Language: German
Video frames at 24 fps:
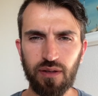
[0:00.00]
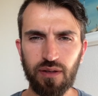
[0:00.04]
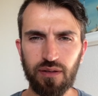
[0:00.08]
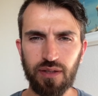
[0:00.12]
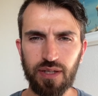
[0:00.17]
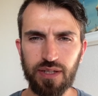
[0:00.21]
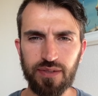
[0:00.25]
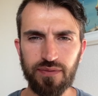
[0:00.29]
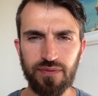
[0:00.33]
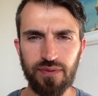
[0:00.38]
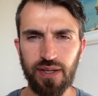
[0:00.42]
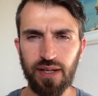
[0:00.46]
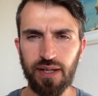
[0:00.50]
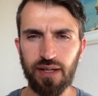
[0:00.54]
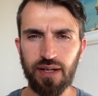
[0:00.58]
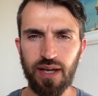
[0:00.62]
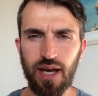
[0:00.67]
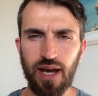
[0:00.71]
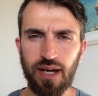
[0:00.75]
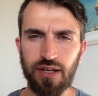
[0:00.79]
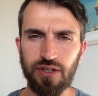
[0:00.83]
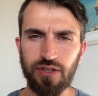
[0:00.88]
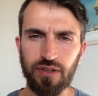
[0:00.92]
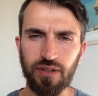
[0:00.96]
Deswegen
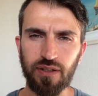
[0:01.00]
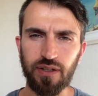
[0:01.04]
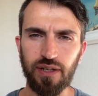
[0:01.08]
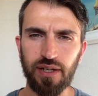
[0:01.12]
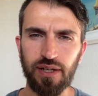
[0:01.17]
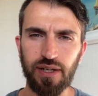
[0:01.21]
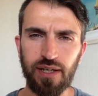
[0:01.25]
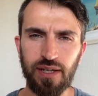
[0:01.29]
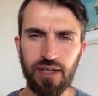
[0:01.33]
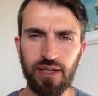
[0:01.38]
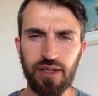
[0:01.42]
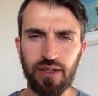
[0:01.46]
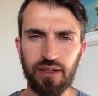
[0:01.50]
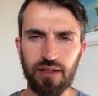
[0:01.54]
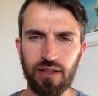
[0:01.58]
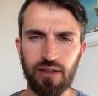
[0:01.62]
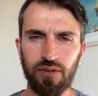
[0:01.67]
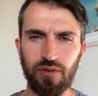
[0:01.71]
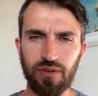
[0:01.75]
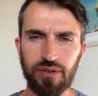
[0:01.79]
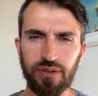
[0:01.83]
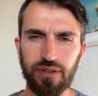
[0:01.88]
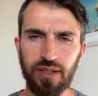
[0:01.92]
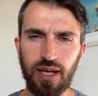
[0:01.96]
herrschen Kriege
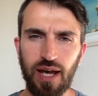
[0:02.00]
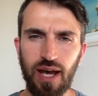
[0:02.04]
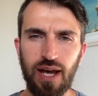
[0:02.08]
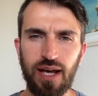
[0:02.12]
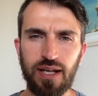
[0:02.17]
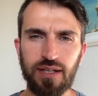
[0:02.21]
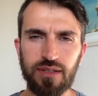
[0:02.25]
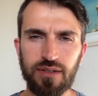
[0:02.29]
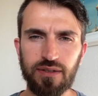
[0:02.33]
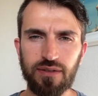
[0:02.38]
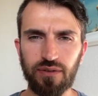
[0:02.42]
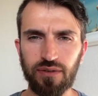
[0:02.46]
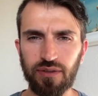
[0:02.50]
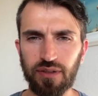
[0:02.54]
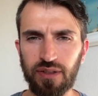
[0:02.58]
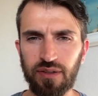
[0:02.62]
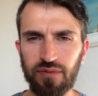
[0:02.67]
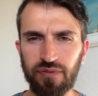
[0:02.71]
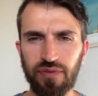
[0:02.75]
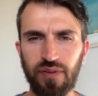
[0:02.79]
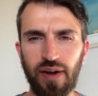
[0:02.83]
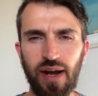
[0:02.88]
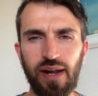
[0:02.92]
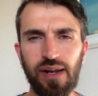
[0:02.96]
und Hass und
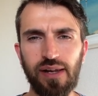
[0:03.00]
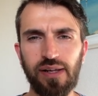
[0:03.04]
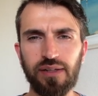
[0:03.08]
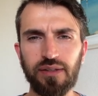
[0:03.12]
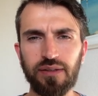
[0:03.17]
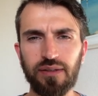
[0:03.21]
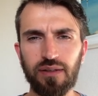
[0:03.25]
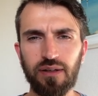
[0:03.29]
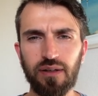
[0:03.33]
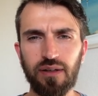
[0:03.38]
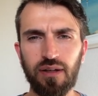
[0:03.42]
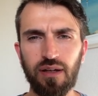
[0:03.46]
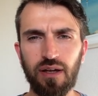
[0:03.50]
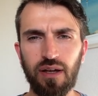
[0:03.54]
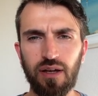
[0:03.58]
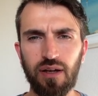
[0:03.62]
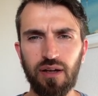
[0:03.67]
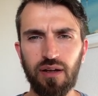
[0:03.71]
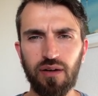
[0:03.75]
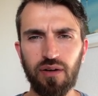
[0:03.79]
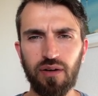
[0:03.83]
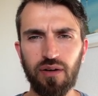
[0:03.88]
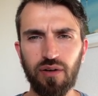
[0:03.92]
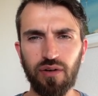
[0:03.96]
Gewalt
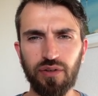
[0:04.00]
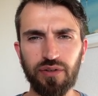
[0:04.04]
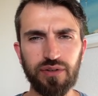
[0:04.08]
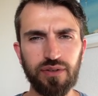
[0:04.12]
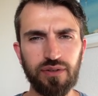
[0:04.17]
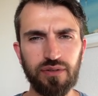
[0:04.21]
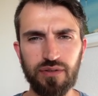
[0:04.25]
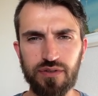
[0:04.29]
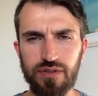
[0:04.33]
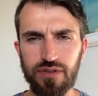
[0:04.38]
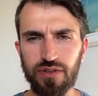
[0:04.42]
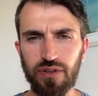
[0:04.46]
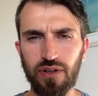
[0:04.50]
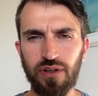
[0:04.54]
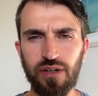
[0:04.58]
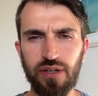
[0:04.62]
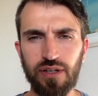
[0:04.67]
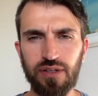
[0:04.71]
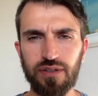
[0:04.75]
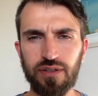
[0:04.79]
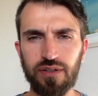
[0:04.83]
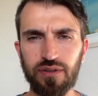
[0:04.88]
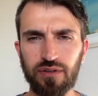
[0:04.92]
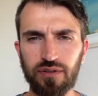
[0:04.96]
und
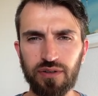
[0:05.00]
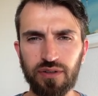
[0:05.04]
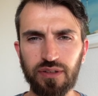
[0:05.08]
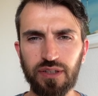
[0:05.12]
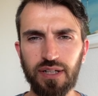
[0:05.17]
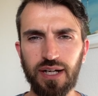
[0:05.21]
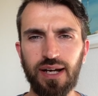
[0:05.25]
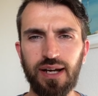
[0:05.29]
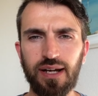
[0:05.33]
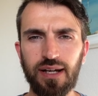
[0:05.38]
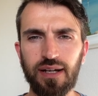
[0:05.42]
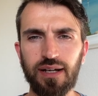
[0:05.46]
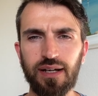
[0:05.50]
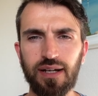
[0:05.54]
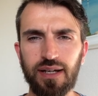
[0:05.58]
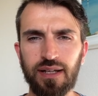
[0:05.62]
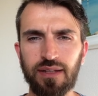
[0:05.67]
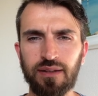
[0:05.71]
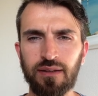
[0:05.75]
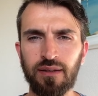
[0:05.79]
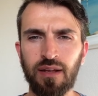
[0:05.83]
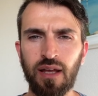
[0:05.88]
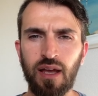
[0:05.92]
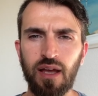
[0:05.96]
Seuchen und
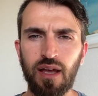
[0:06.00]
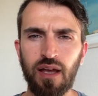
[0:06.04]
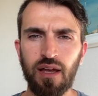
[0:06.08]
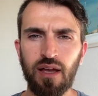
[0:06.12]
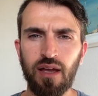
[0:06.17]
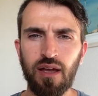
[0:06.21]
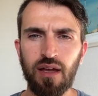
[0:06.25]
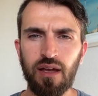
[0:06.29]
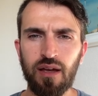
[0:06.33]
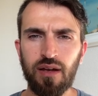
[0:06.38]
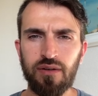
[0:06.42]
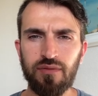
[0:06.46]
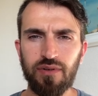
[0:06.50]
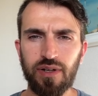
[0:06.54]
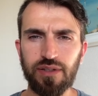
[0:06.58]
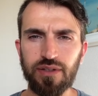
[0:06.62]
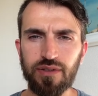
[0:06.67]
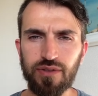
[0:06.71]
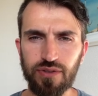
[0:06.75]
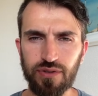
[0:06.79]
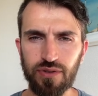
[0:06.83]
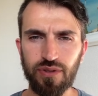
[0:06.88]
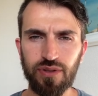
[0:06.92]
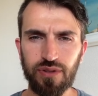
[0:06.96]
Krankheiten, weil die
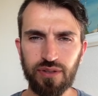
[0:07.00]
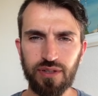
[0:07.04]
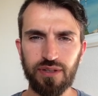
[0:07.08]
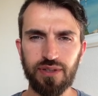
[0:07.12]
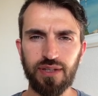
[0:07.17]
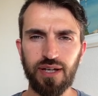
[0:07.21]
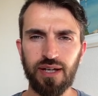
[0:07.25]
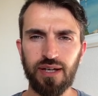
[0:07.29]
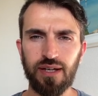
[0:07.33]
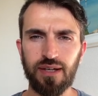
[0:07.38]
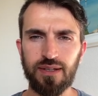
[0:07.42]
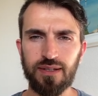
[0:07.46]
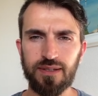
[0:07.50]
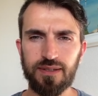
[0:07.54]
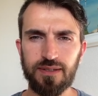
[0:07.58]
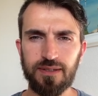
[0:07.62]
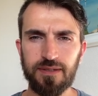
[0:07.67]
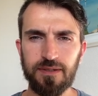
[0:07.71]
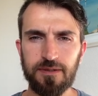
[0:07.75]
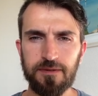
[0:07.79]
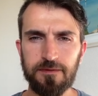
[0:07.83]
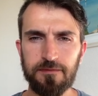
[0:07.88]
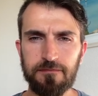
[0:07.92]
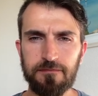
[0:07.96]
Sünde da ist.